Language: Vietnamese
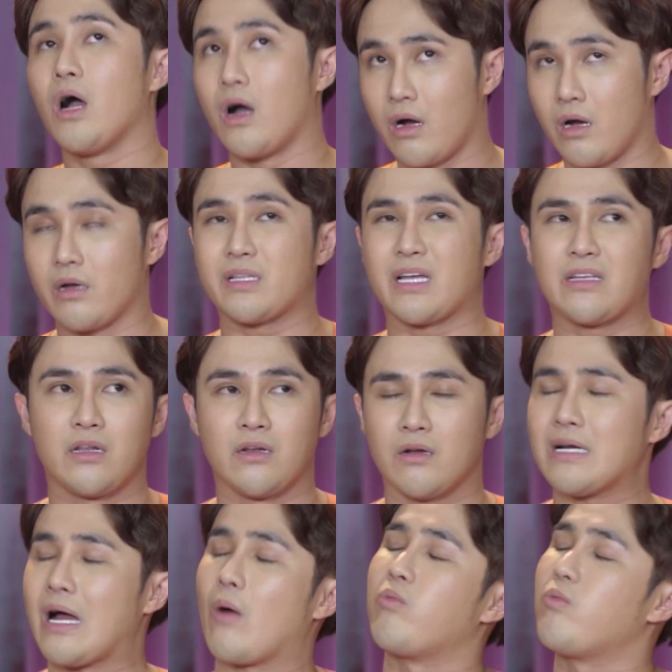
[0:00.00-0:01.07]
rồi, tại vì nó
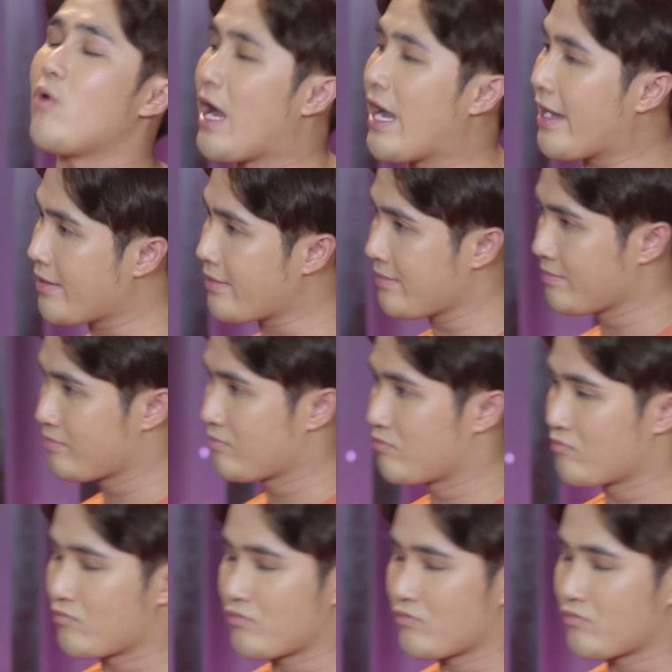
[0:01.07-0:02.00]
rộng quá Dạ